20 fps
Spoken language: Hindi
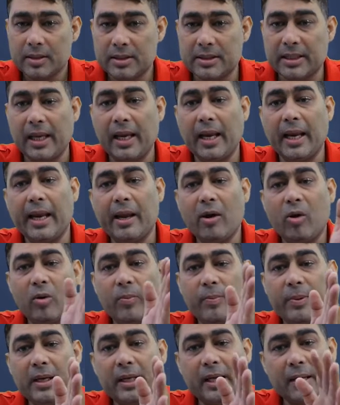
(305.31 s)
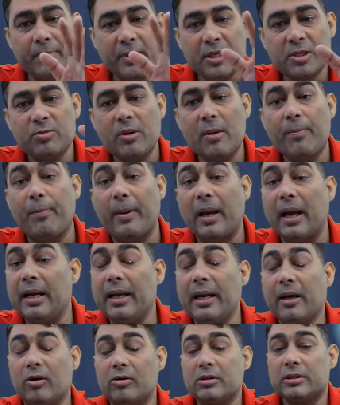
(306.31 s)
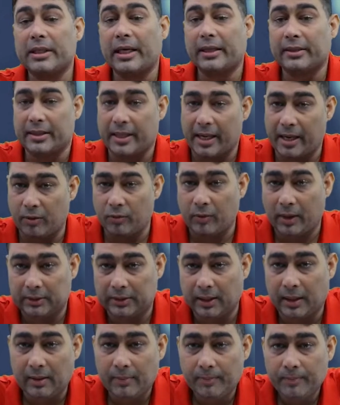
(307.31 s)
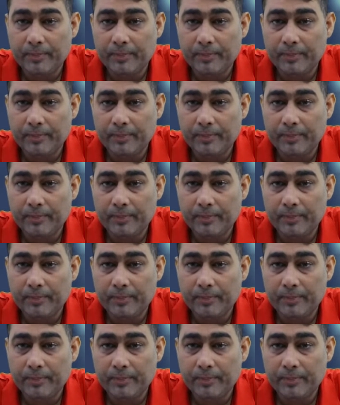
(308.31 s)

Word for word: से ए और बी के बीच में पहले कॉन्ट्रैक्ट ये हुआ था